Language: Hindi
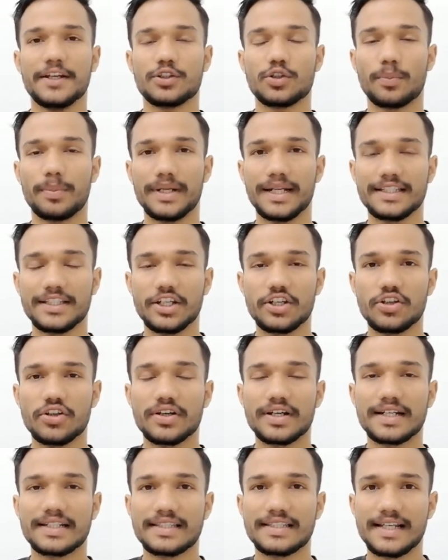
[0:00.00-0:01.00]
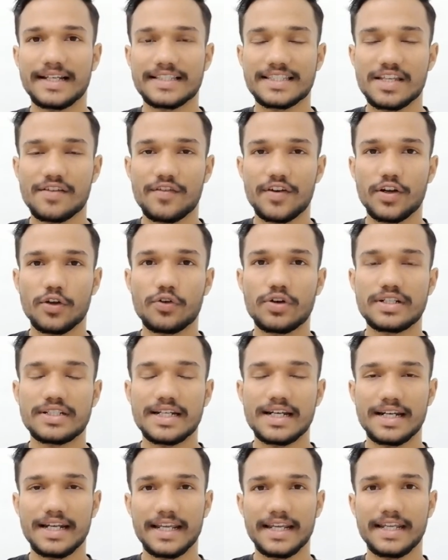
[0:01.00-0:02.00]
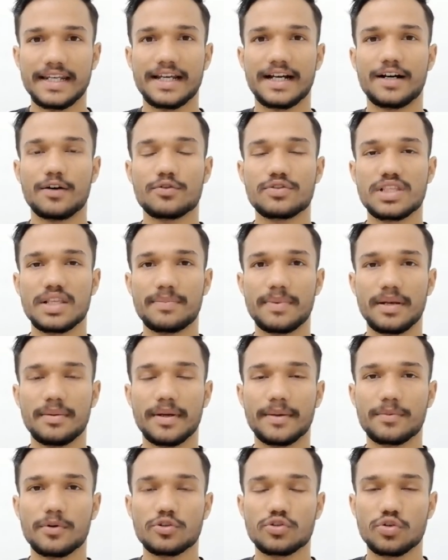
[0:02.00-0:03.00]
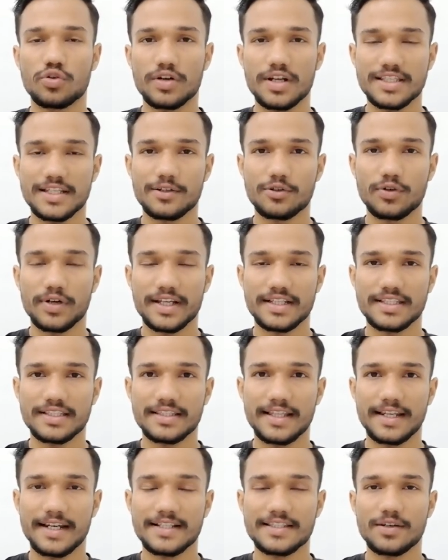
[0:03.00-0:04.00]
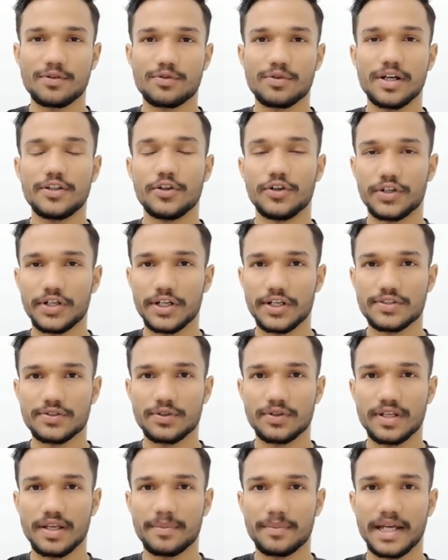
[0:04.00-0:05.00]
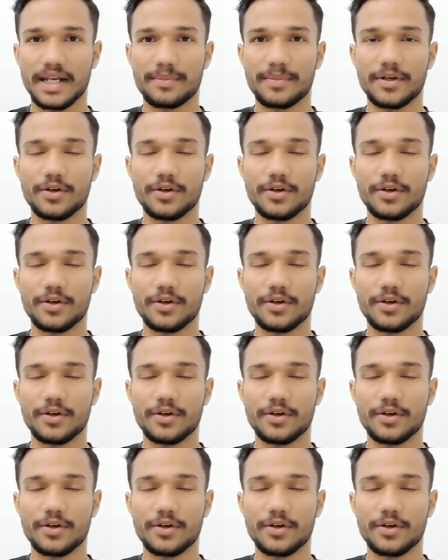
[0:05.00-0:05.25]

तो बिना देर क्यों करते हैं आज के वीडियो को स्टार्ट लेकिन हाँ उससे पहले मैं आपको छोटा सा इंट्रोडक्शन देना चाहूंगा न्यूटन स्कूल के बारे